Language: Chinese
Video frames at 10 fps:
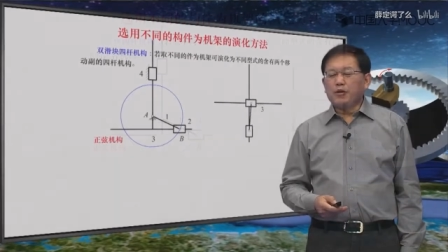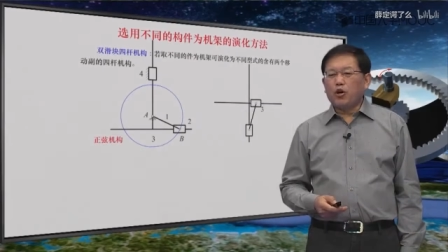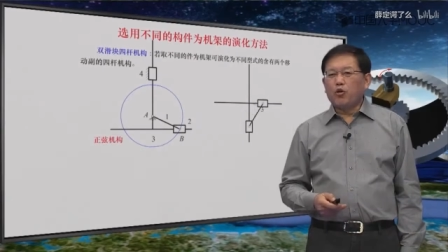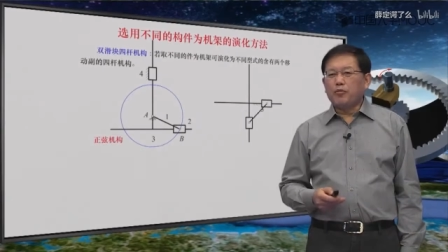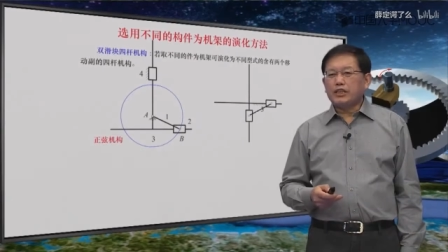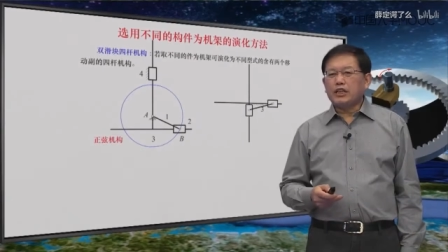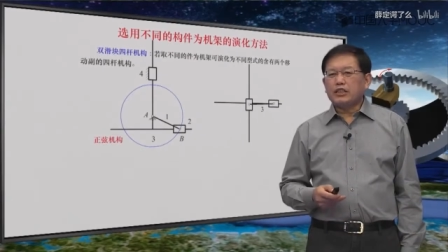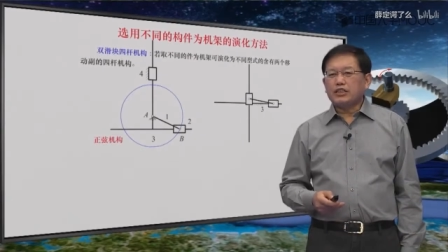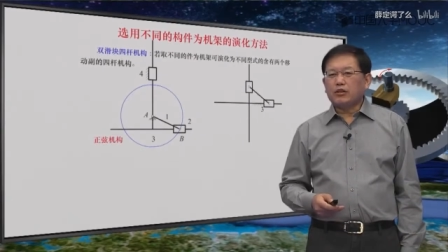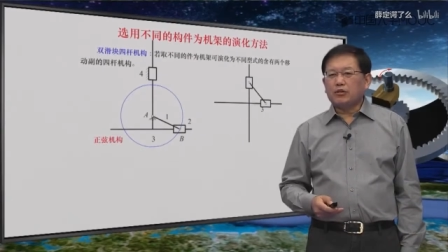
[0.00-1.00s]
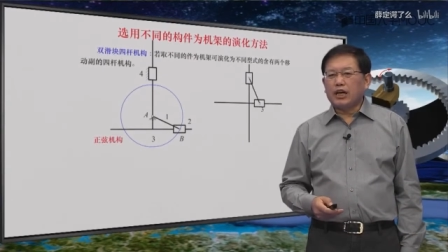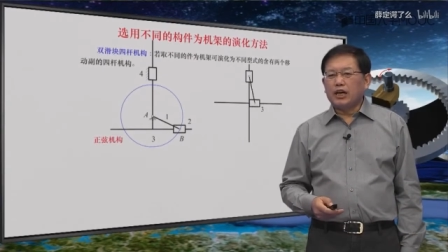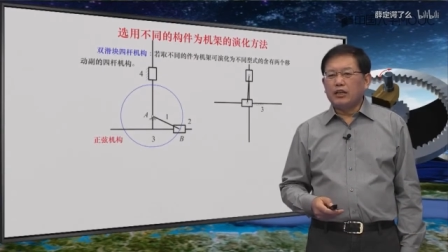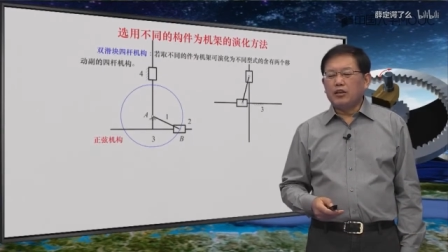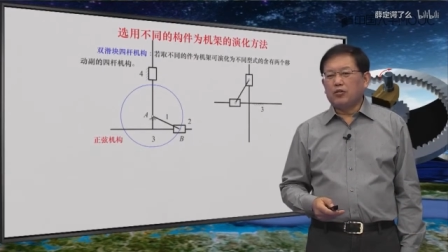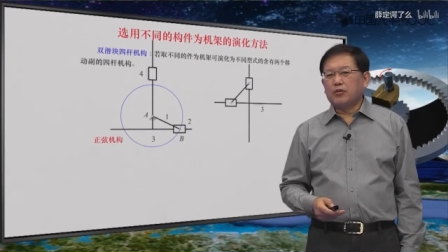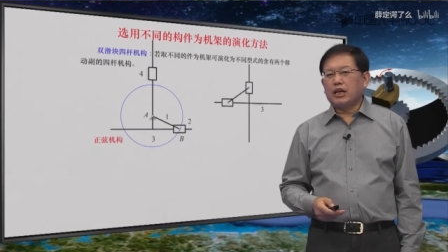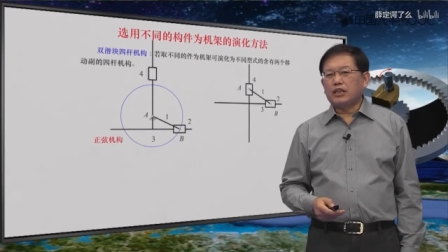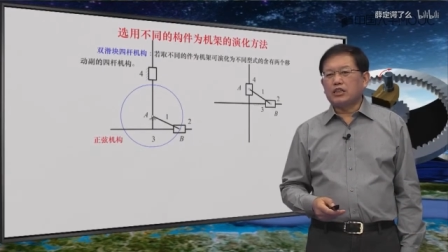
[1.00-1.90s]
么我们把这个机构呢，我们看